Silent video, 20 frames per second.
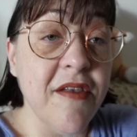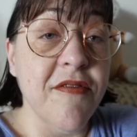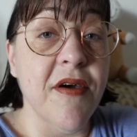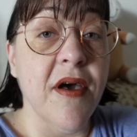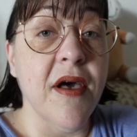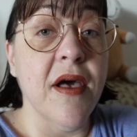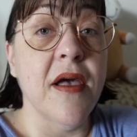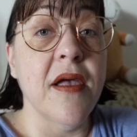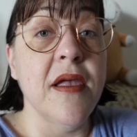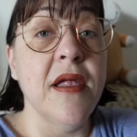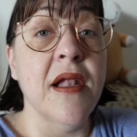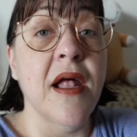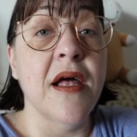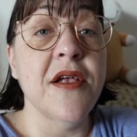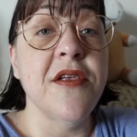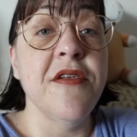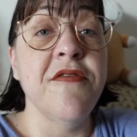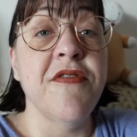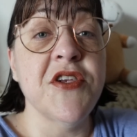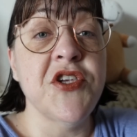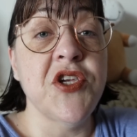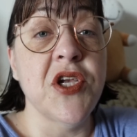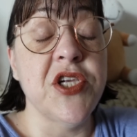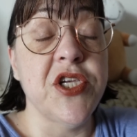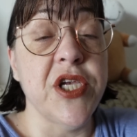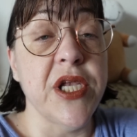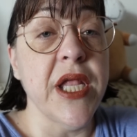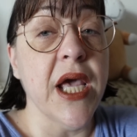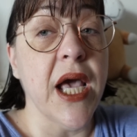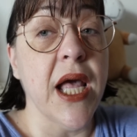il va, il, a, il va chez le
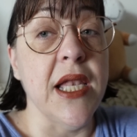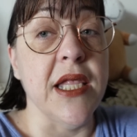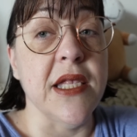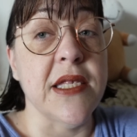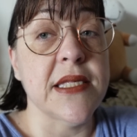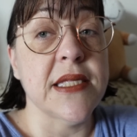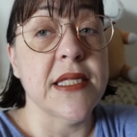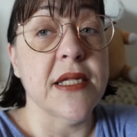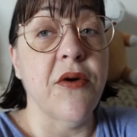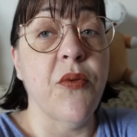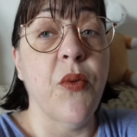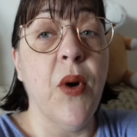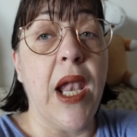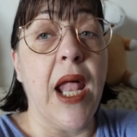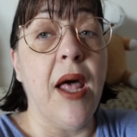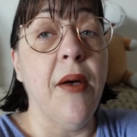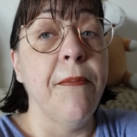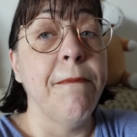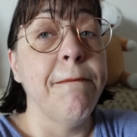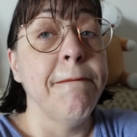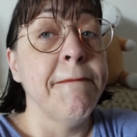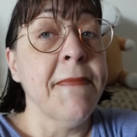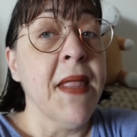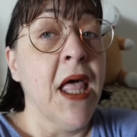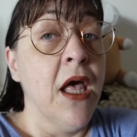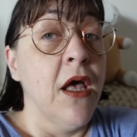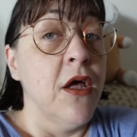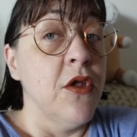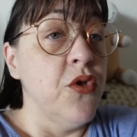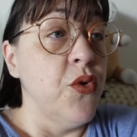généraliste. Voilà.
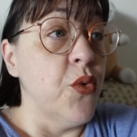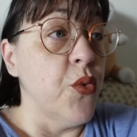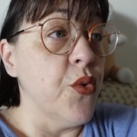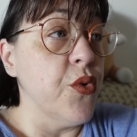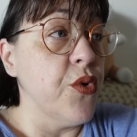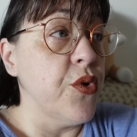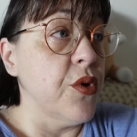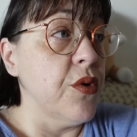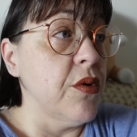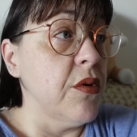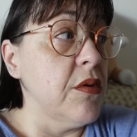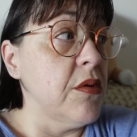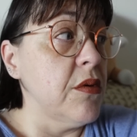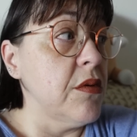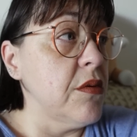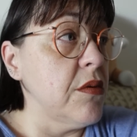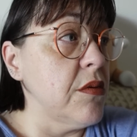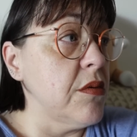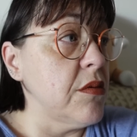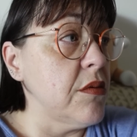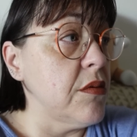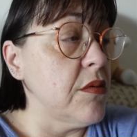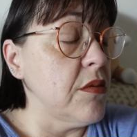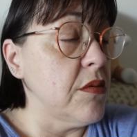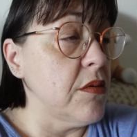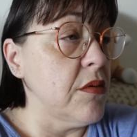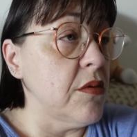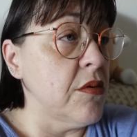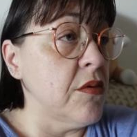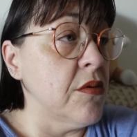Donc, euh,
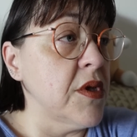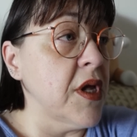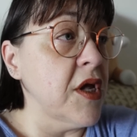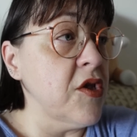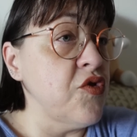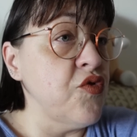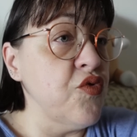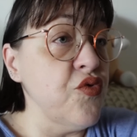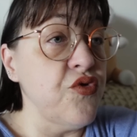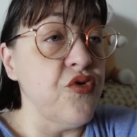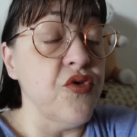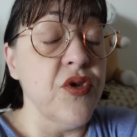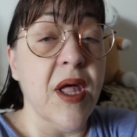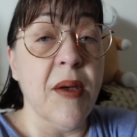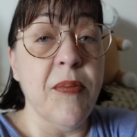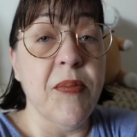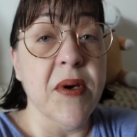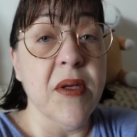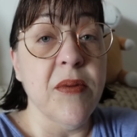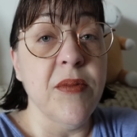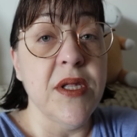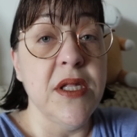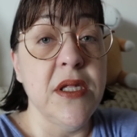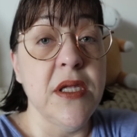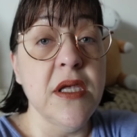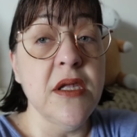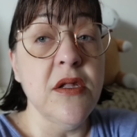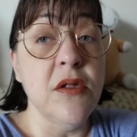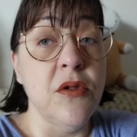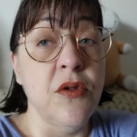on a toute une
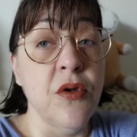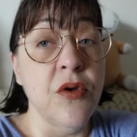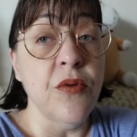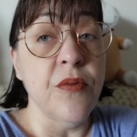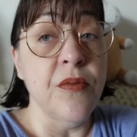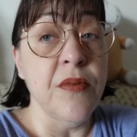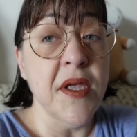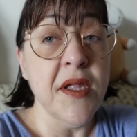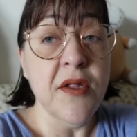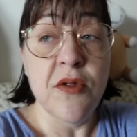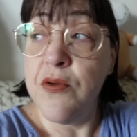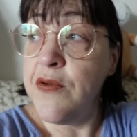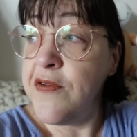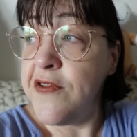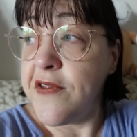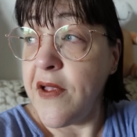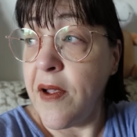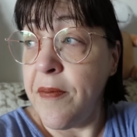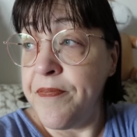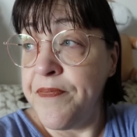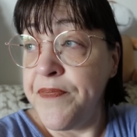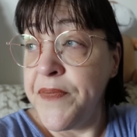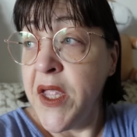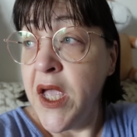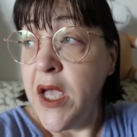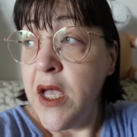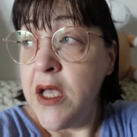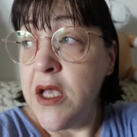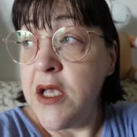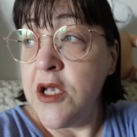après-midi de médecin.
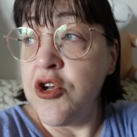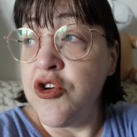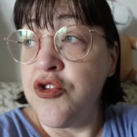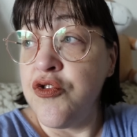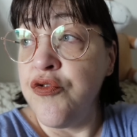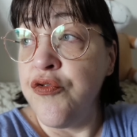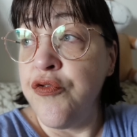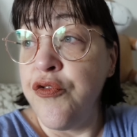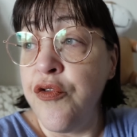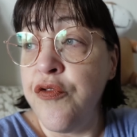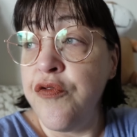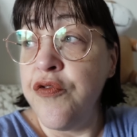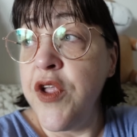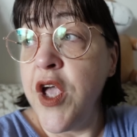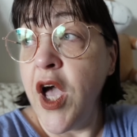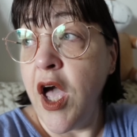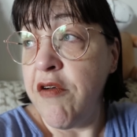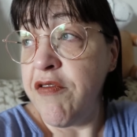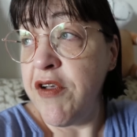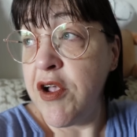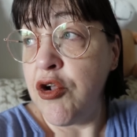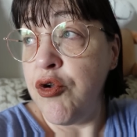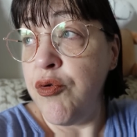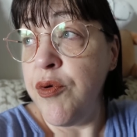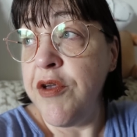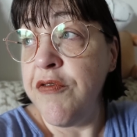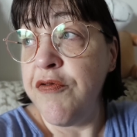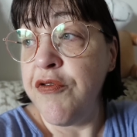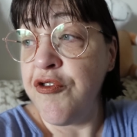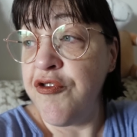Et je veux venir avec
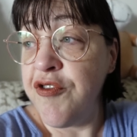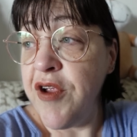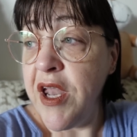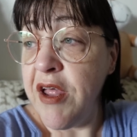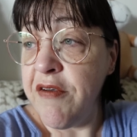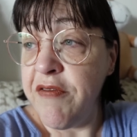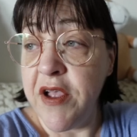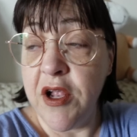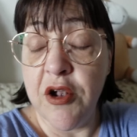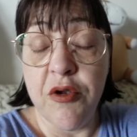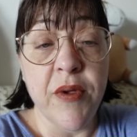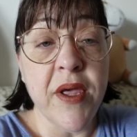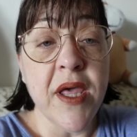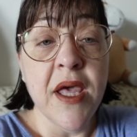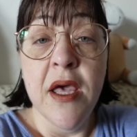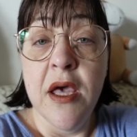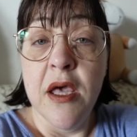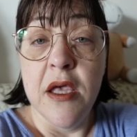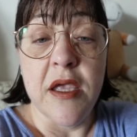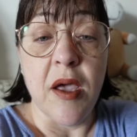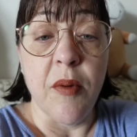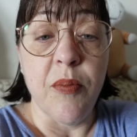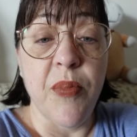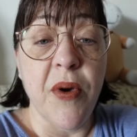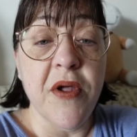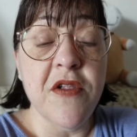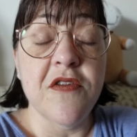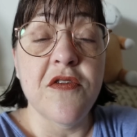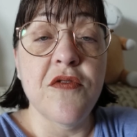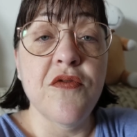lui, je veux que je vienne avec lui, il n'y a
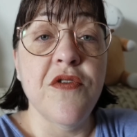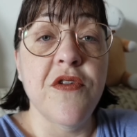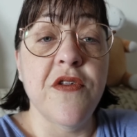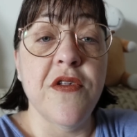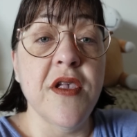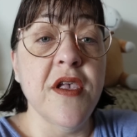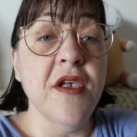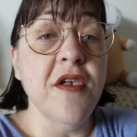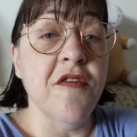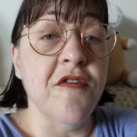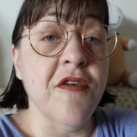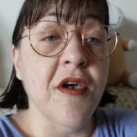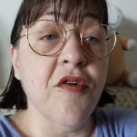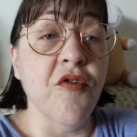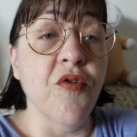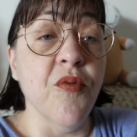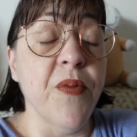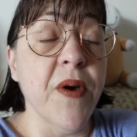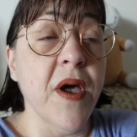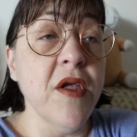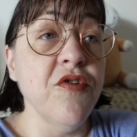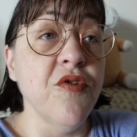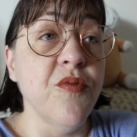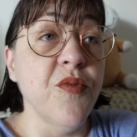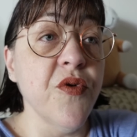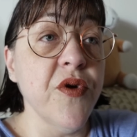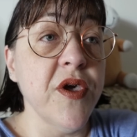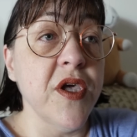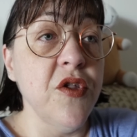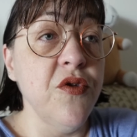pas de souci, j'accompagne
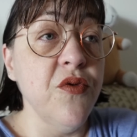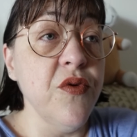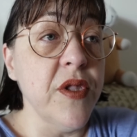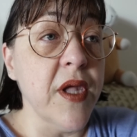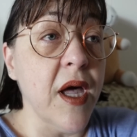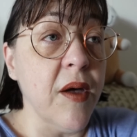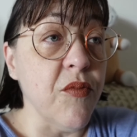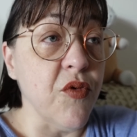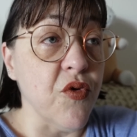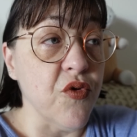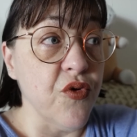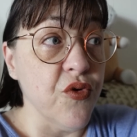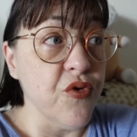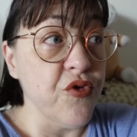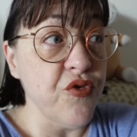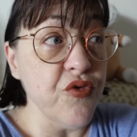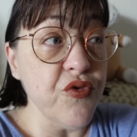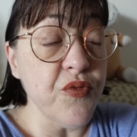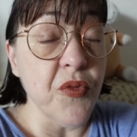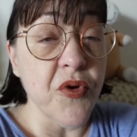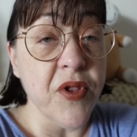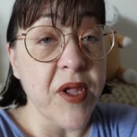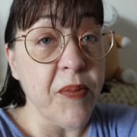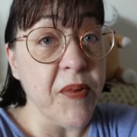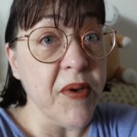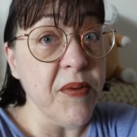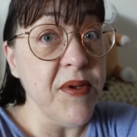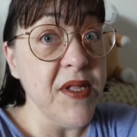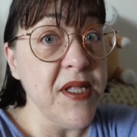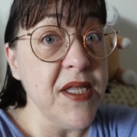mon kidou d'amour. Donc toute mon
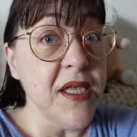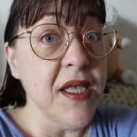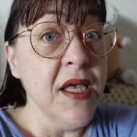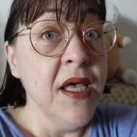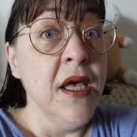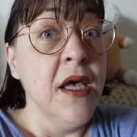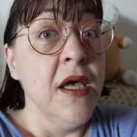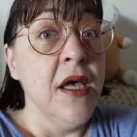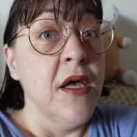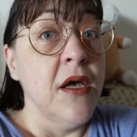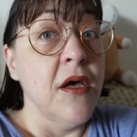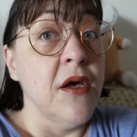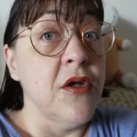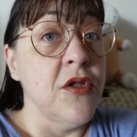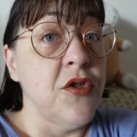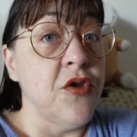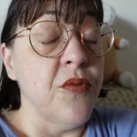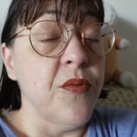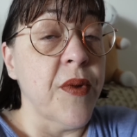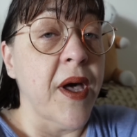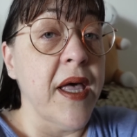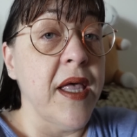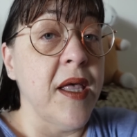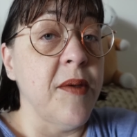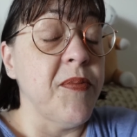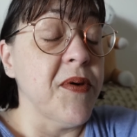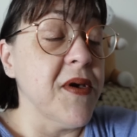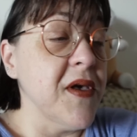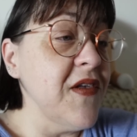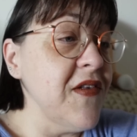après-midi euh, demain est
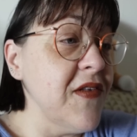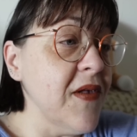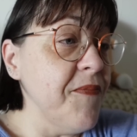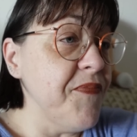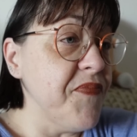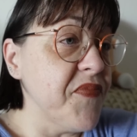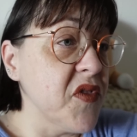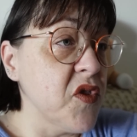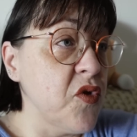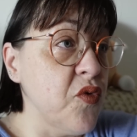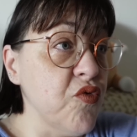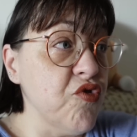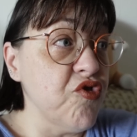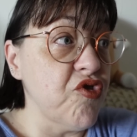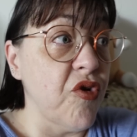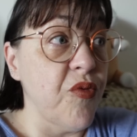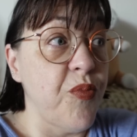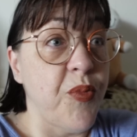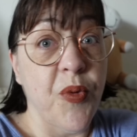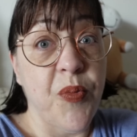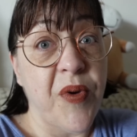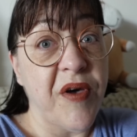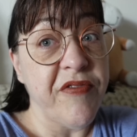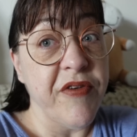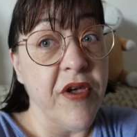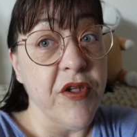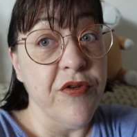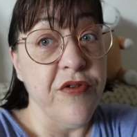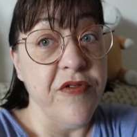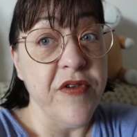prise, donc je ne peux pas
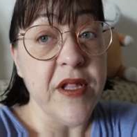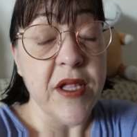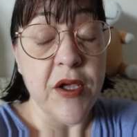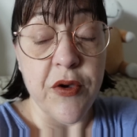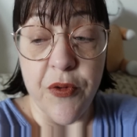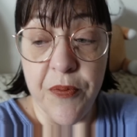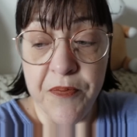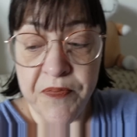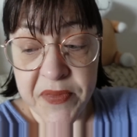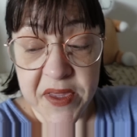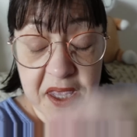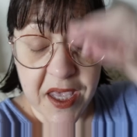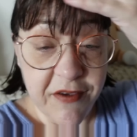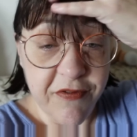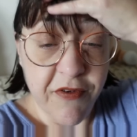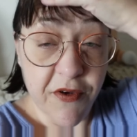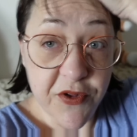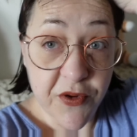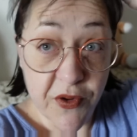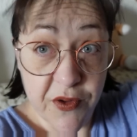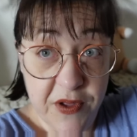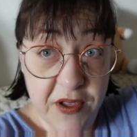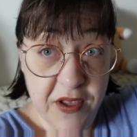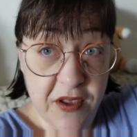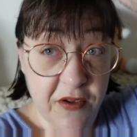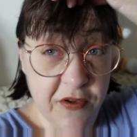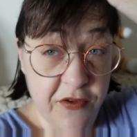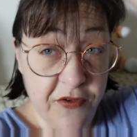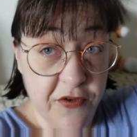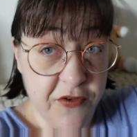faire de vidéo. Et
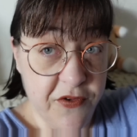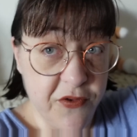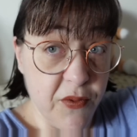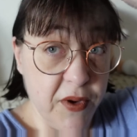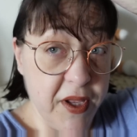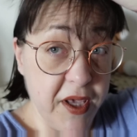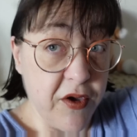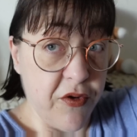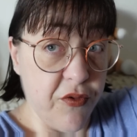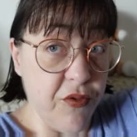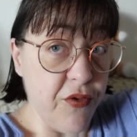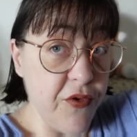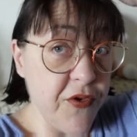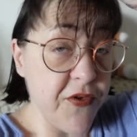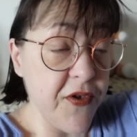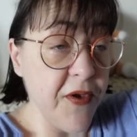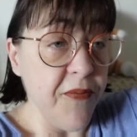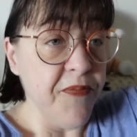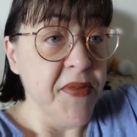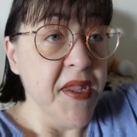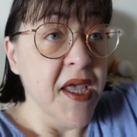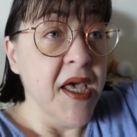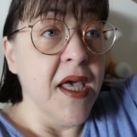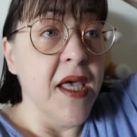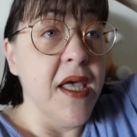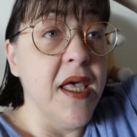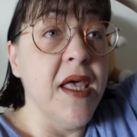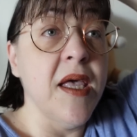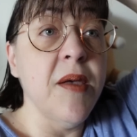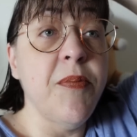vendredi, ce sont les courses
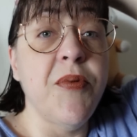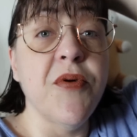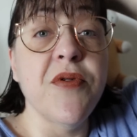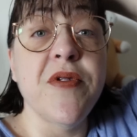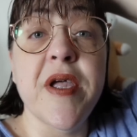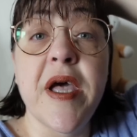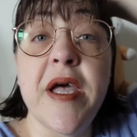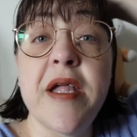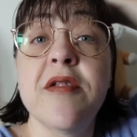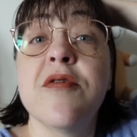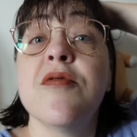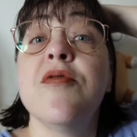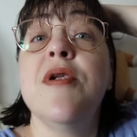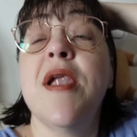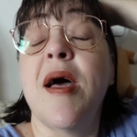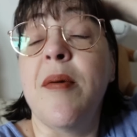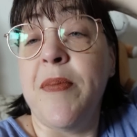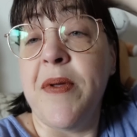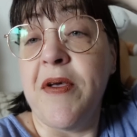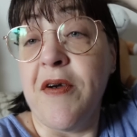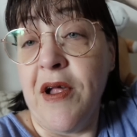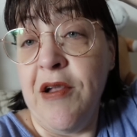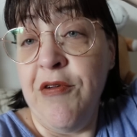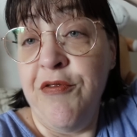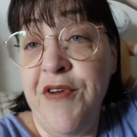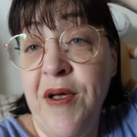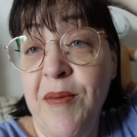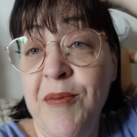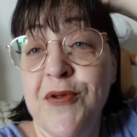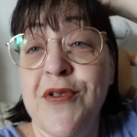et peut-être le
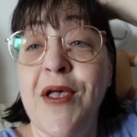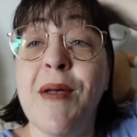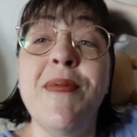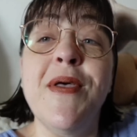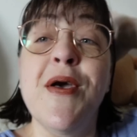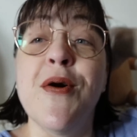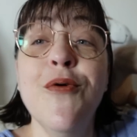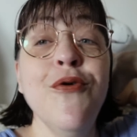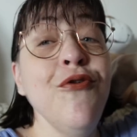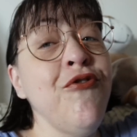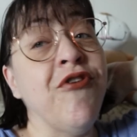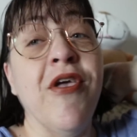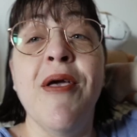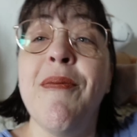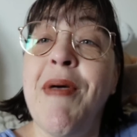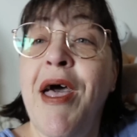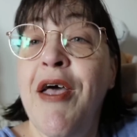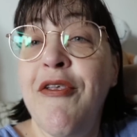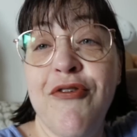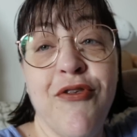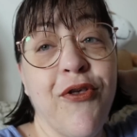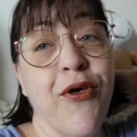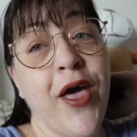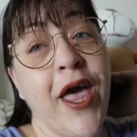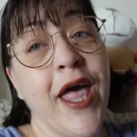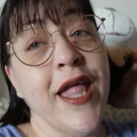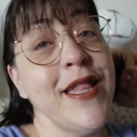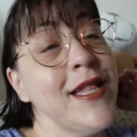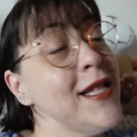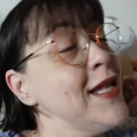fameux apéro c'est ma
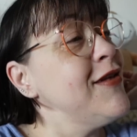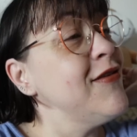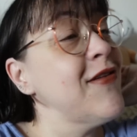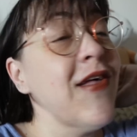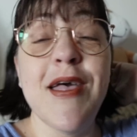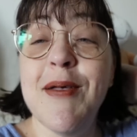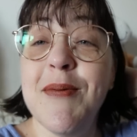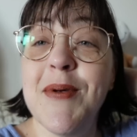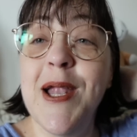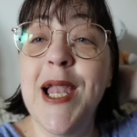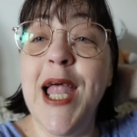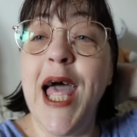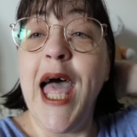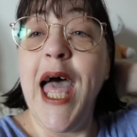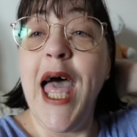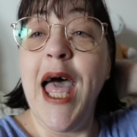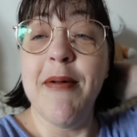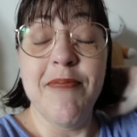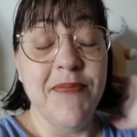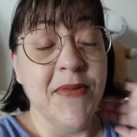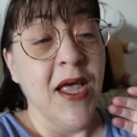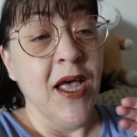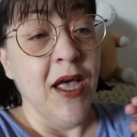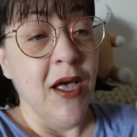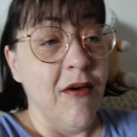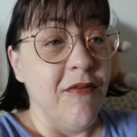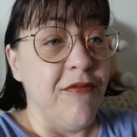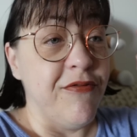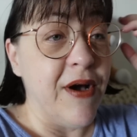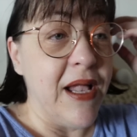serait Lisa et là
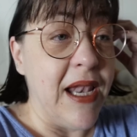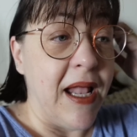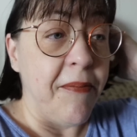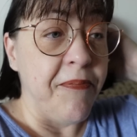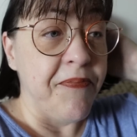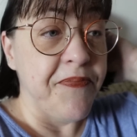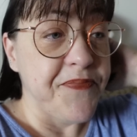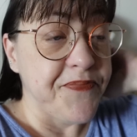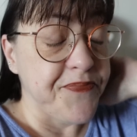Voilà,